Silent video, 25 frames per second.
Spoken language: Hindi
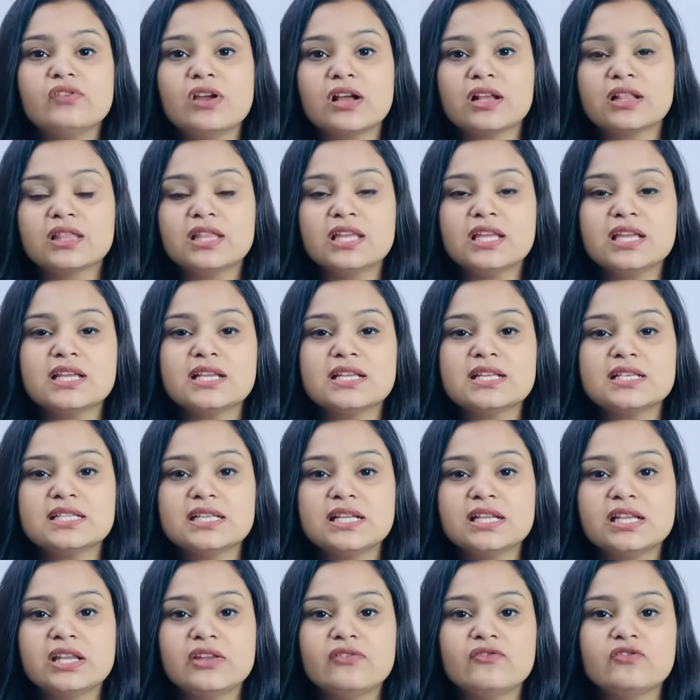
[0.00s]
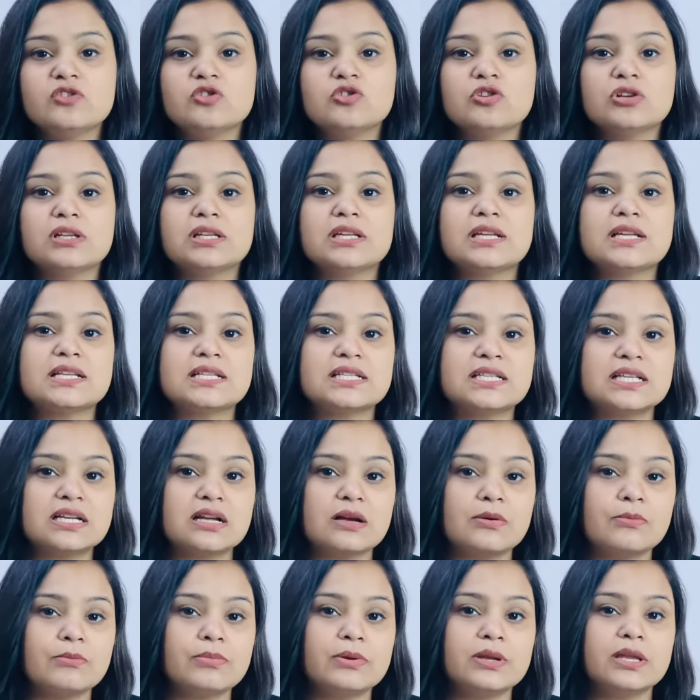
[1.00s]
व्यक्ति की किसी इंडिविजुअल की किसी
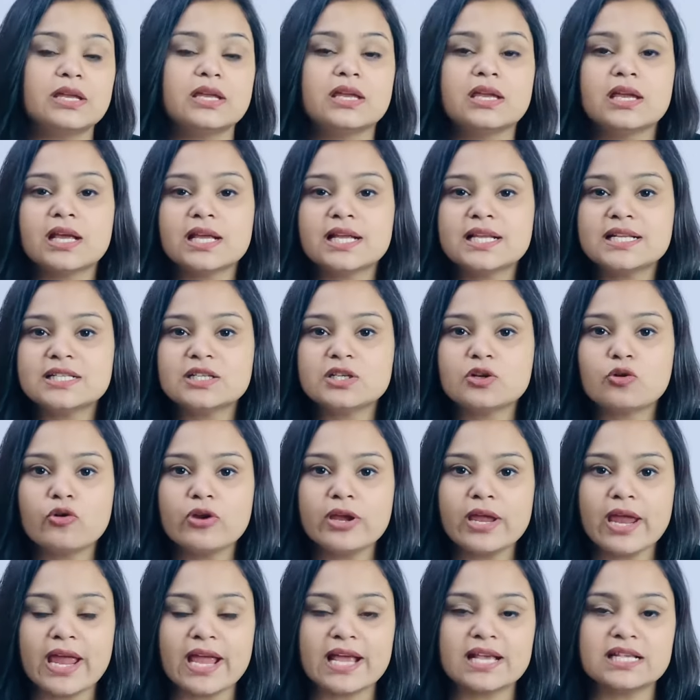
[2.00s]
कंपनी की या किसी कोई